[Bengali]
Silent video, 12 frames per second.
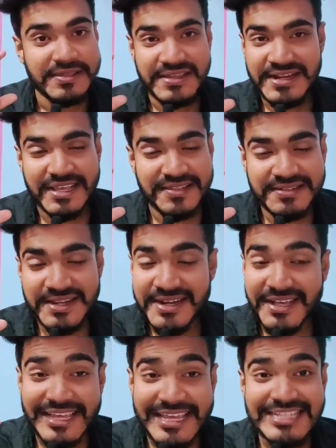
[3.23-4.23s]
সিরিয়াসলি
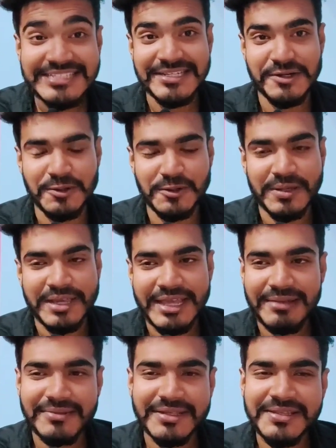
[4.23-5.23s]
এটা কি ছিল
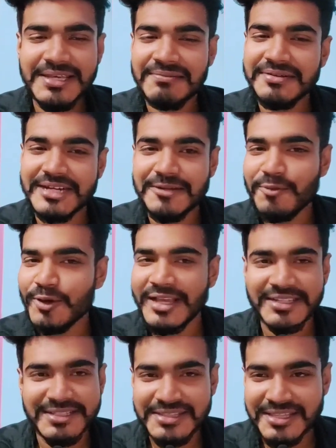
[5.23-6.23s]
এমনিতেই আমি টেট
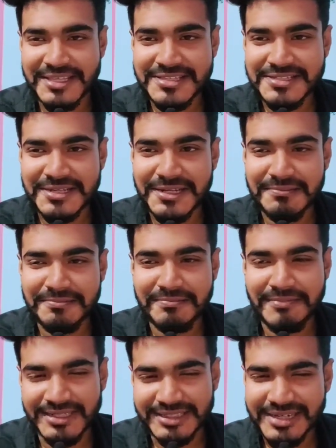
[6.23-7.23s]
পরীক্ষা দিতে গিয়েছিলাম
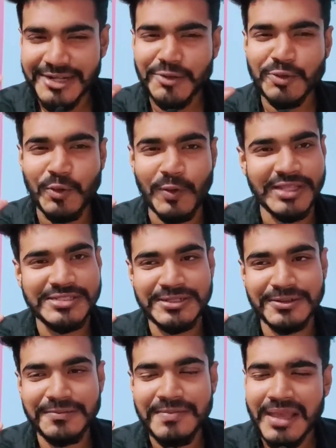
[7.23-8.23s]
মাথাটা একটু
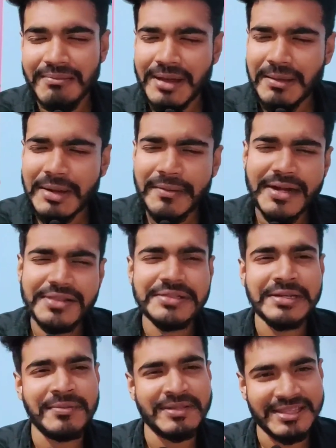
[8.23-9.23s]
ধরেছিল ভাবলাম একটা
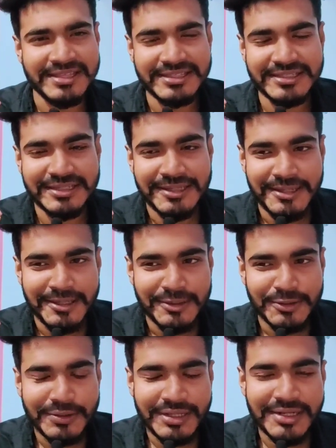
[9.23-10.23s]
সিনেমা দেখি
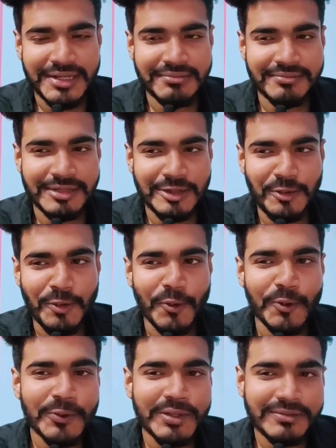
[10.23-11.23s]
তো দেখলাম
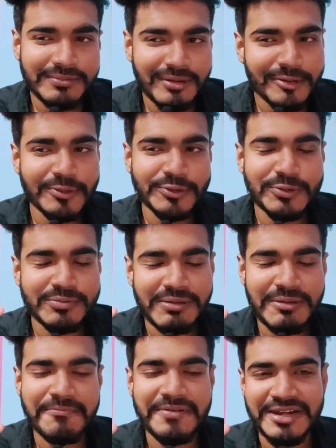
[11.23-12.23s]
গোলুই
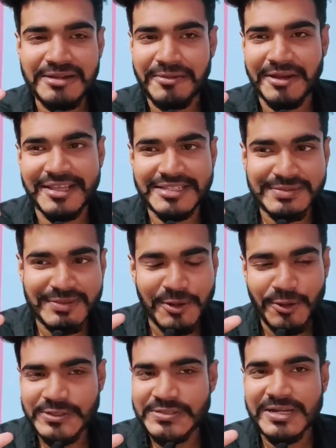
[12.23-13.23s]
নতুনভাবে প্রিন্ট বেরিয়েছে মানে
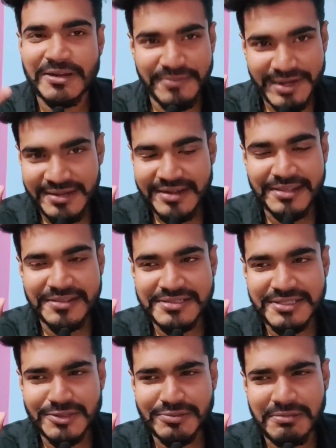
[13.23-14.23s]
অরিজিনাল প্রিন্টে
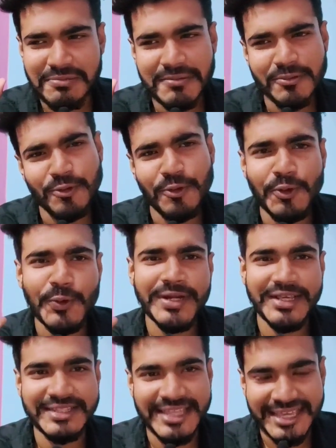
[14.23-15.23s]
এসেছে তো ভাবলাম
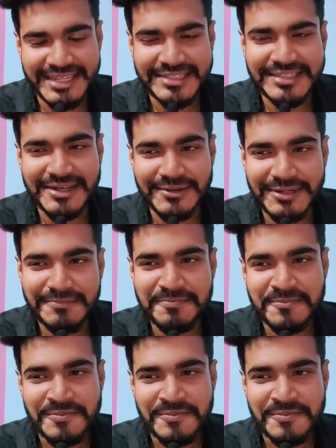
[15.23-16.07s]
গোলুইটাই দেখিনি তাহলে